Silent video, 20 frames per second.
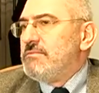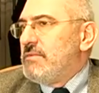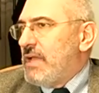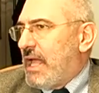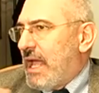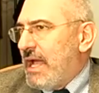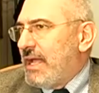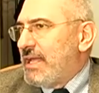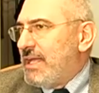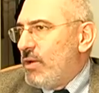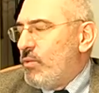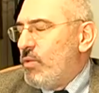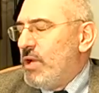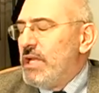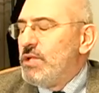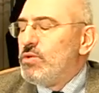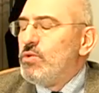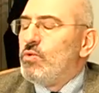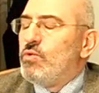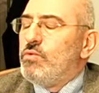anche
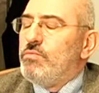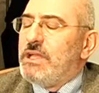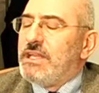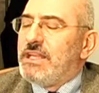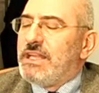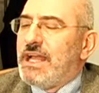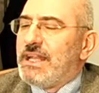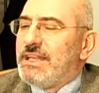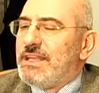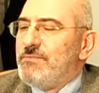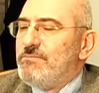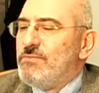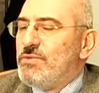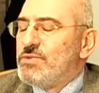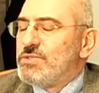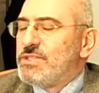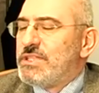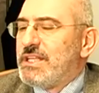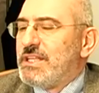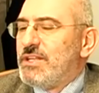quelle documentate in
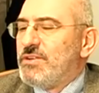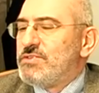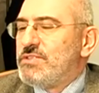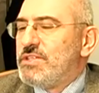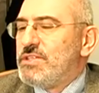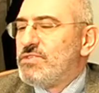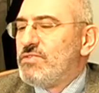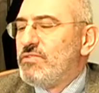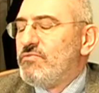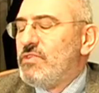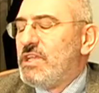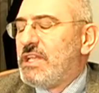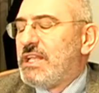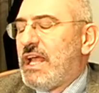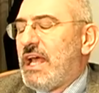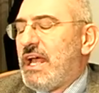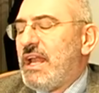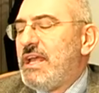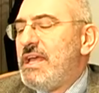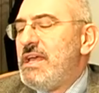mostra dello stesso
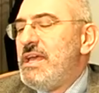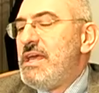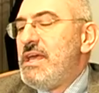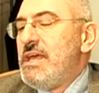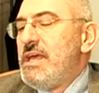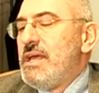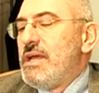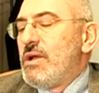Vitale,